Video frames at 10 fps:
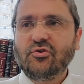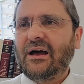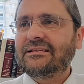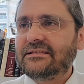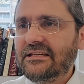du
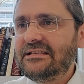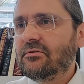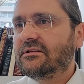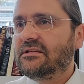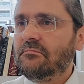
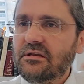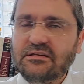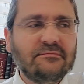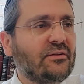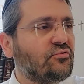racisme,
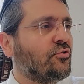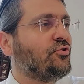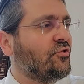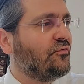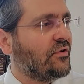l'antisémitisme et tout ce que
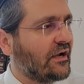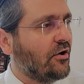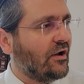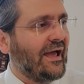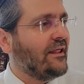tu veux,
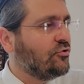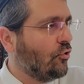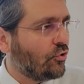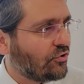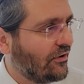d'accord La haine
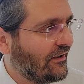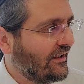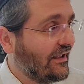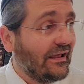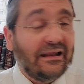de l'autre.
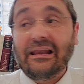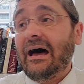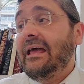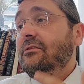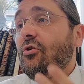
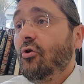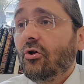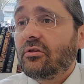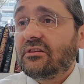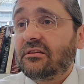La haine de
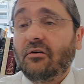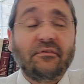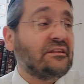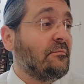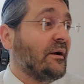l'autre, c'est en
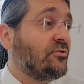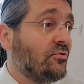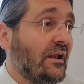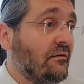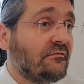fait, c'est pas que
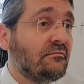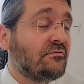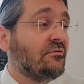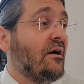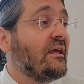tu,
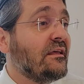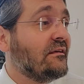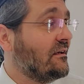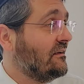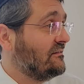tu
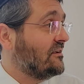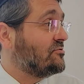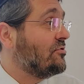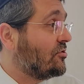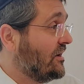c'est que
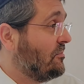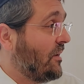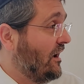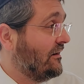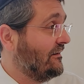tu ne le connais
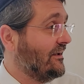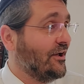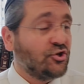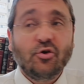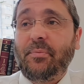pas.
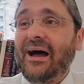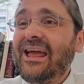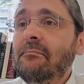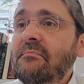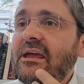Tu ne pas
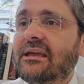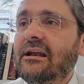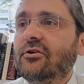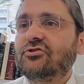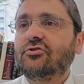aimer
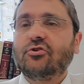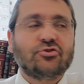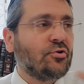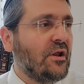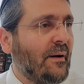quelque chose que
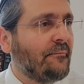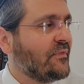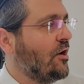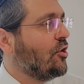tu ne connais pas.